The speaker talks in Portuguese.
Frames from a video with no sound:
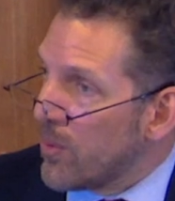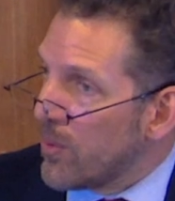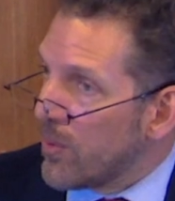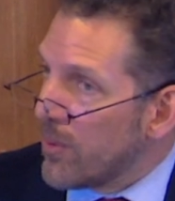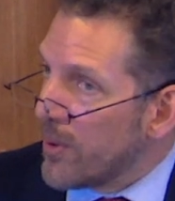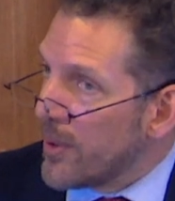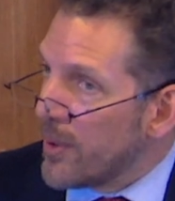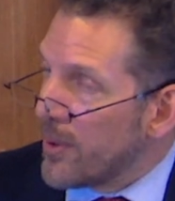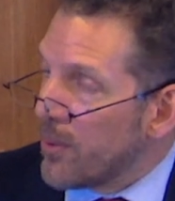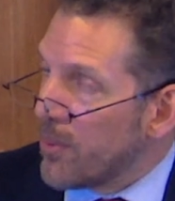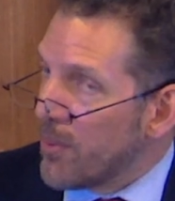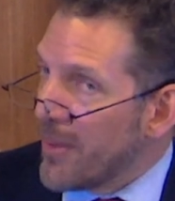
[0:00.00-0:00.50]

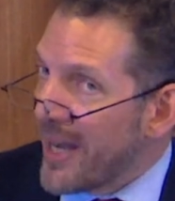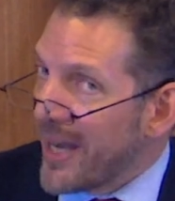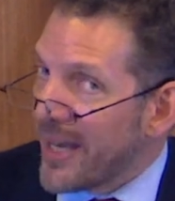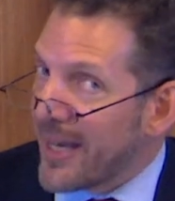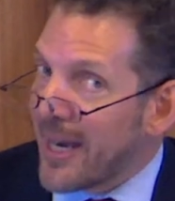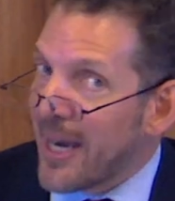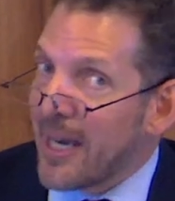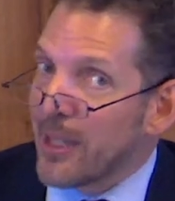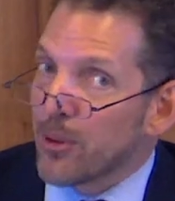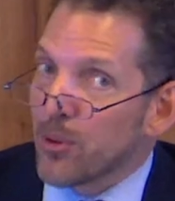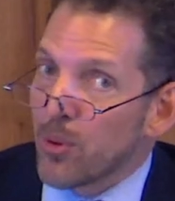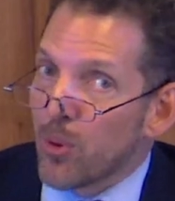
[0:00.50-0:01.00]
é um
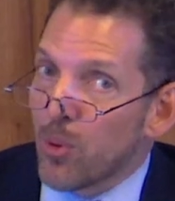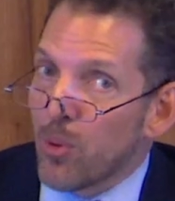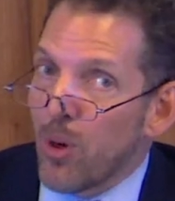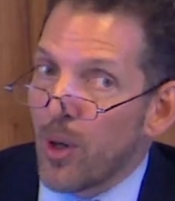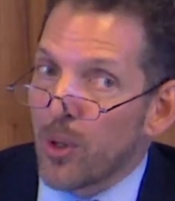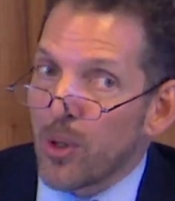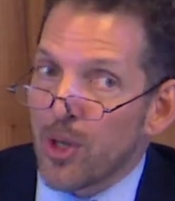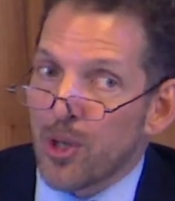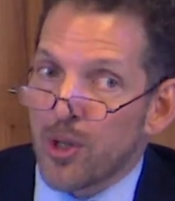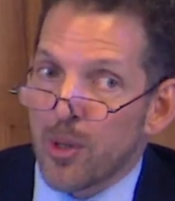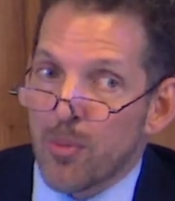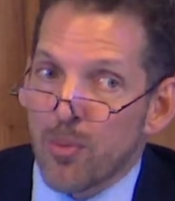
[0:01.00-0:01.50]
mercado no qual
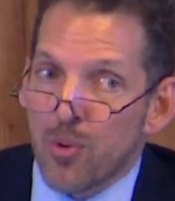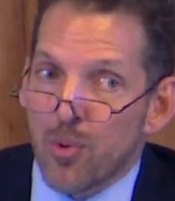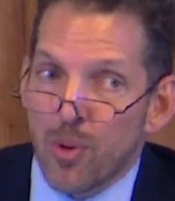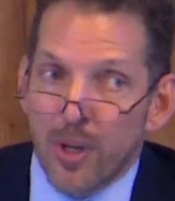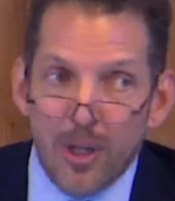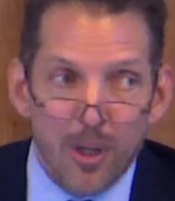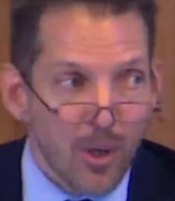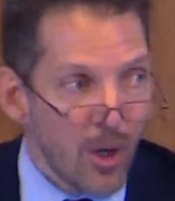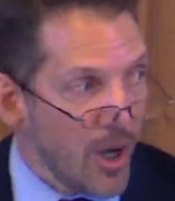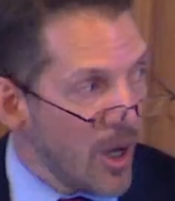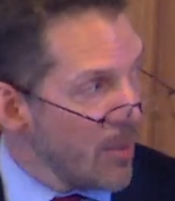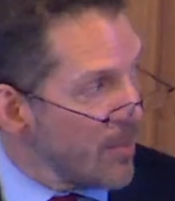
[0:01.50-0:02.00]
nós temos um
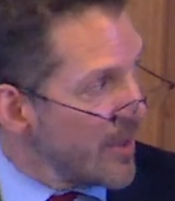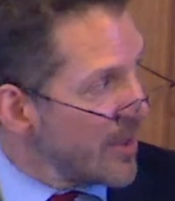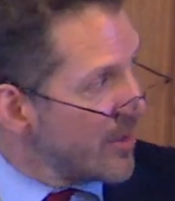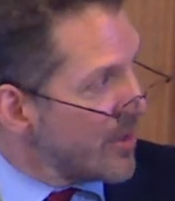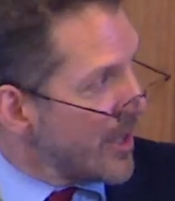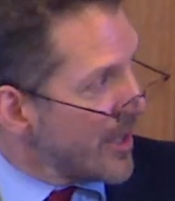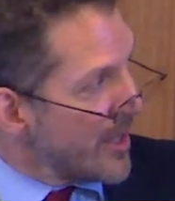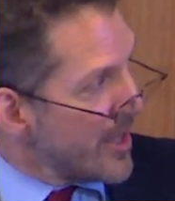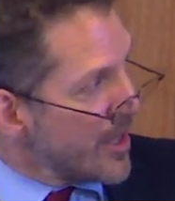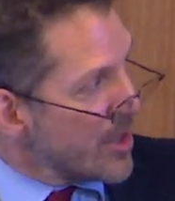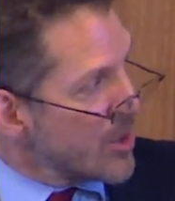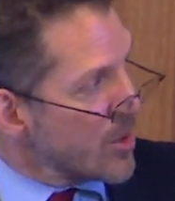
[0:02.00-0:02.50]
enorme
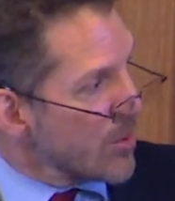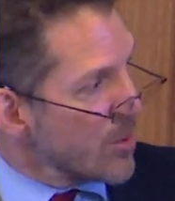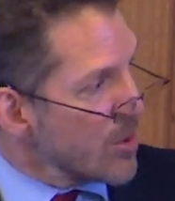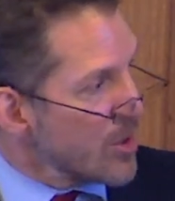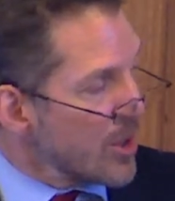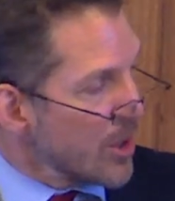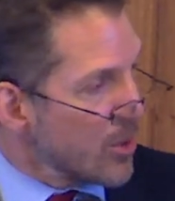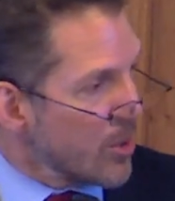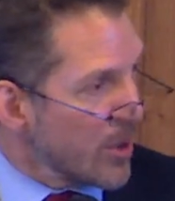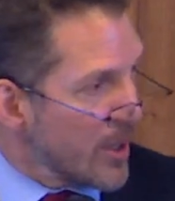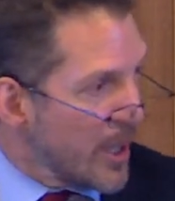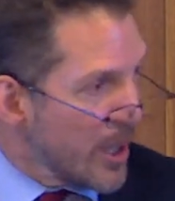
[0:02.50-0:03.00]
interesse no
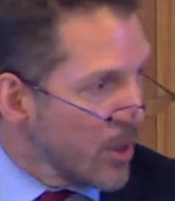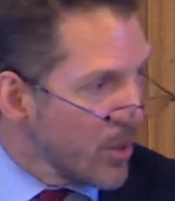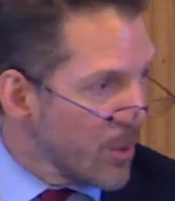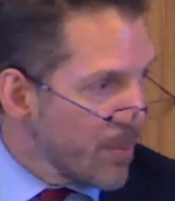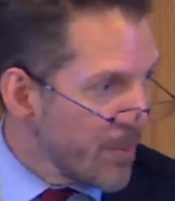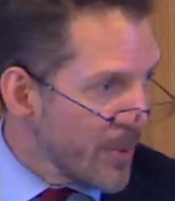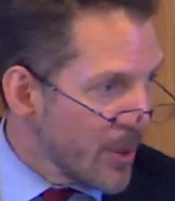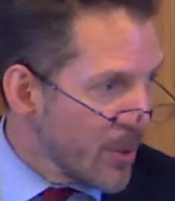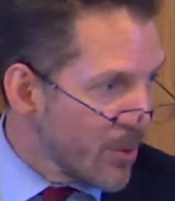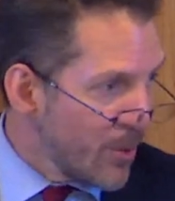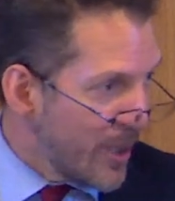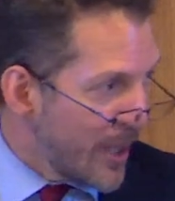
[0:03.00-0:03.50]
setor
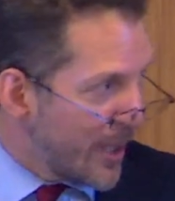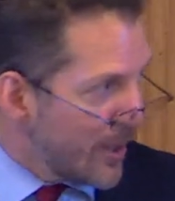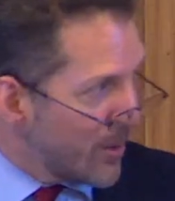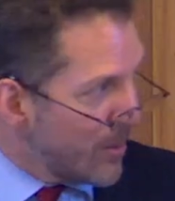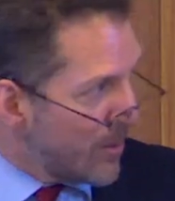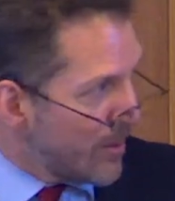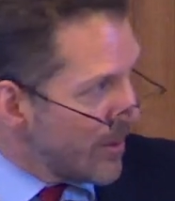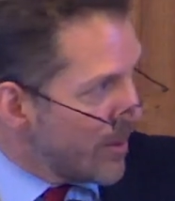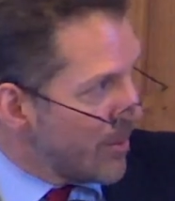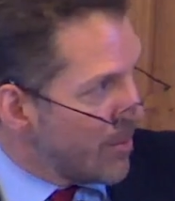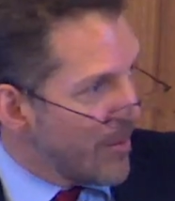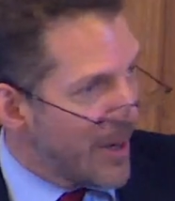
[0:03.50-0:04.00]

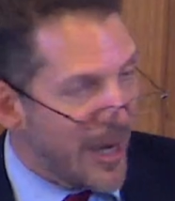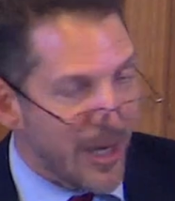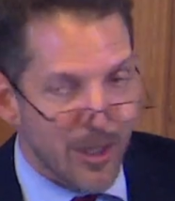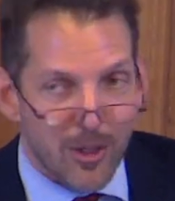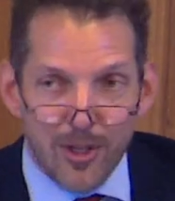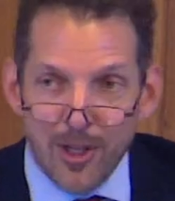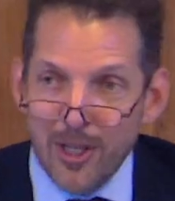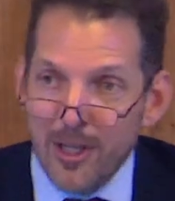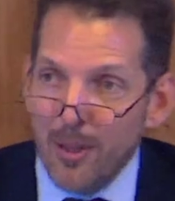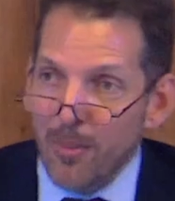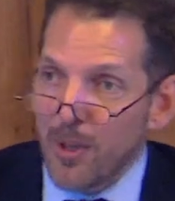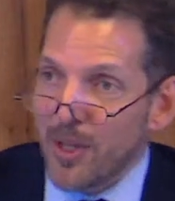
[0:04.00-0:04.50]
agropecuário, e o Marcos
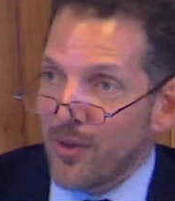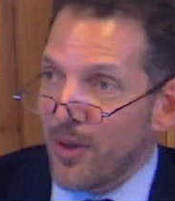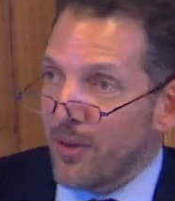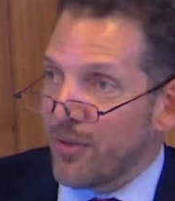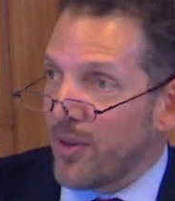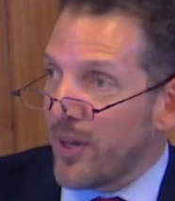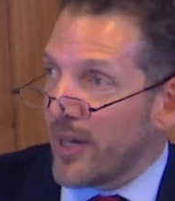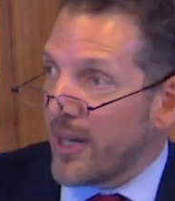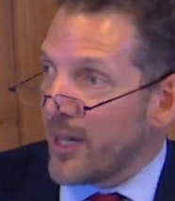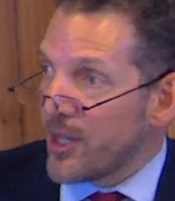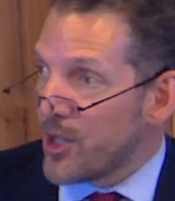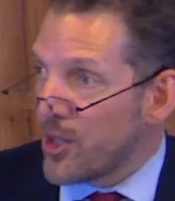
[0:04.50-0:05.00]
certamente vai
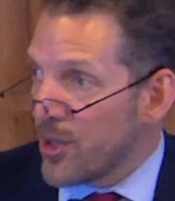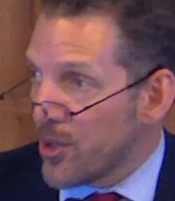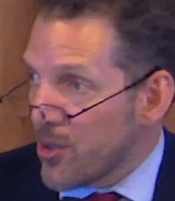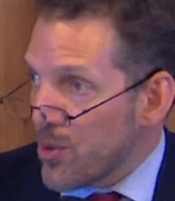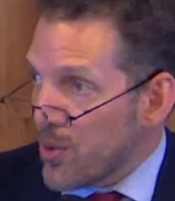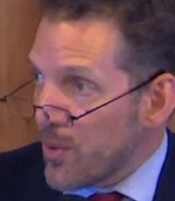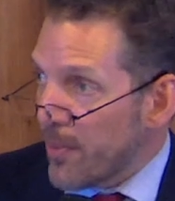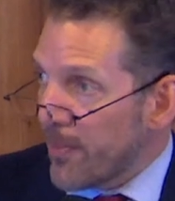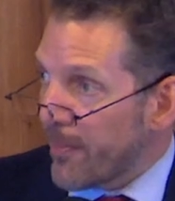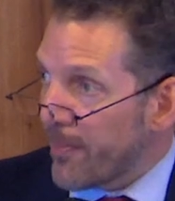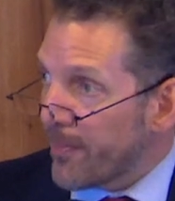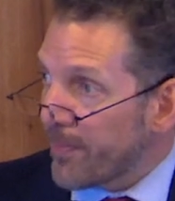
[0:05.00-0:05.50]
falar
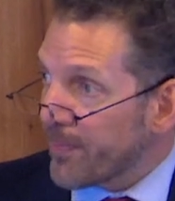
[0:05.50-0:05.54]
disso,